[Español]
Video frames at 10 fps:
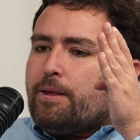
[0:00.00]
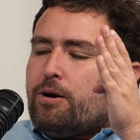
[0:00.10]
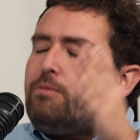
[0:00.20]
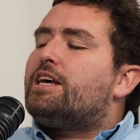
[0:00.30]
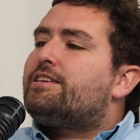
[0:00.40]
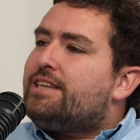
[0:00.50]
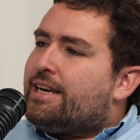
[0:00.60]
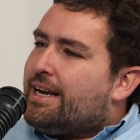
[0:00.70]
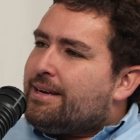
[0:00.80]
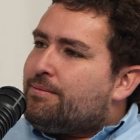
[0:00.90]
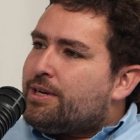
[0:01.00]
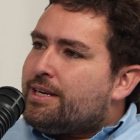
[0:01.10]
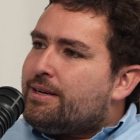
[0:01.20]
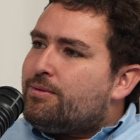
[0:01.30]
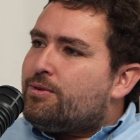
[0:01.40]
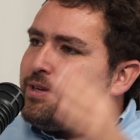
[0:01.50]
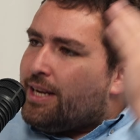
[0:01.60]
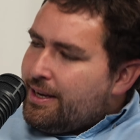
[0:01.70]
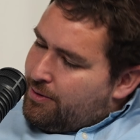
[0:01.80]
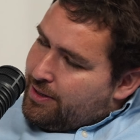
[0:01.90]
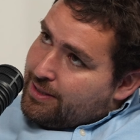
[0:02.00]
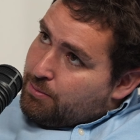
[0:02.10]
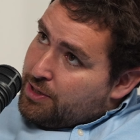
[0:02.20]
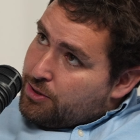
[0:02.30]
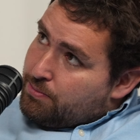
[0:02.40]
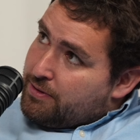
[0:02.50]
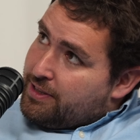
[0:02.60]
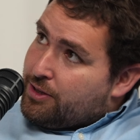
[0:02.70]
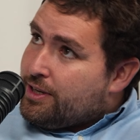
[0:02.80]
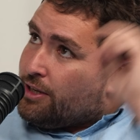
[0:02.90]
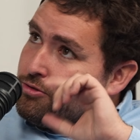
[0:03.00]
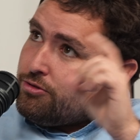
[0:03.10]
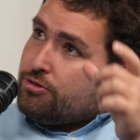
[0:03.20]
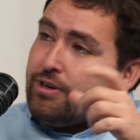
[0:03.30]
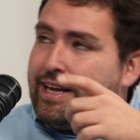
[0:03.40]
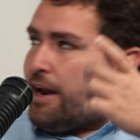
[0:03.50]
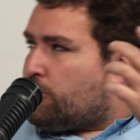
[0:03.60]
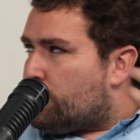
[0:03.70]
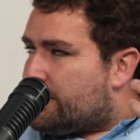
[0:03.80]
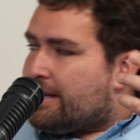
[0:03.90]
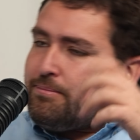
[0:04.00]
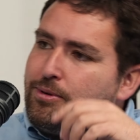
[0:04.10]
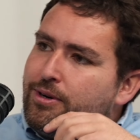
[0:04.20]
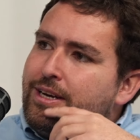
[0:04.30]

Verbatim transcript: ¿Cómo lo hacía ahí? Porque uno dirá, oye, ¿se puedes vivir con eso? No, eran otros tiempos.